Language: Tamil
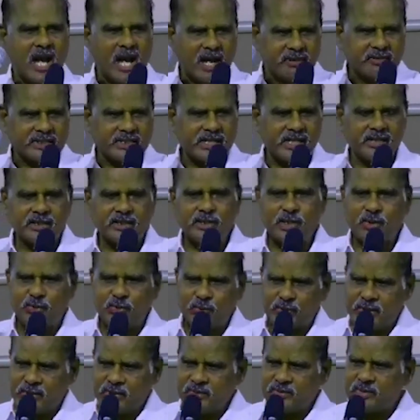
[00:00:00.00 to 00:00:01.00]
அவர்களுக்கு
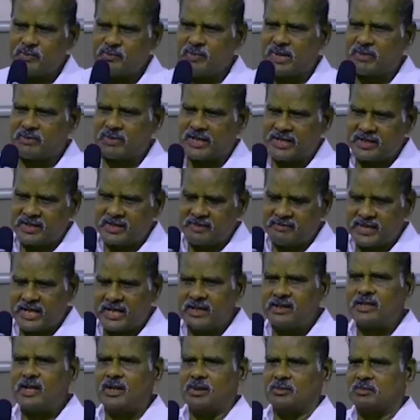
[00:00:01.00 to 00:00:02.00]
குடியுரிமை வழங்க
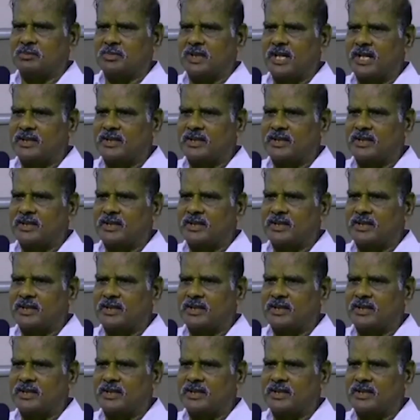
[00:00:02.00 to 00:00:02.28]
வேண்டும்